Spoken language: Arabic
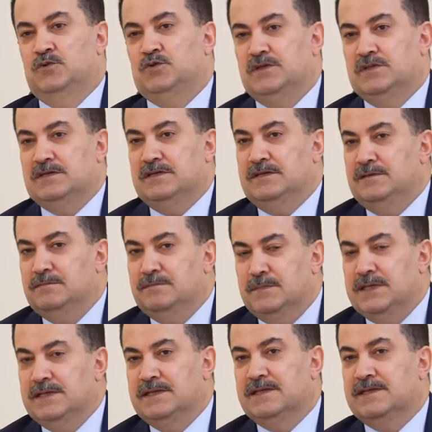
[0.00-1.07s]
جزء
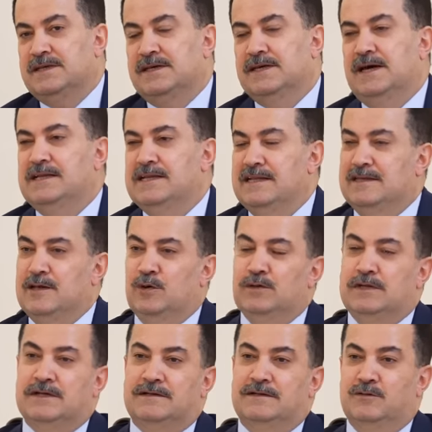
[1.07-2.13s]
من كيان
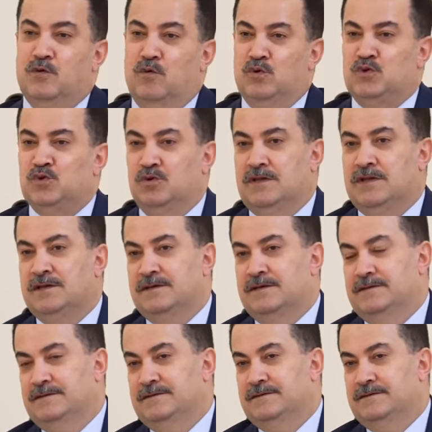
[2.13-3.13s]
الدولة ووجودها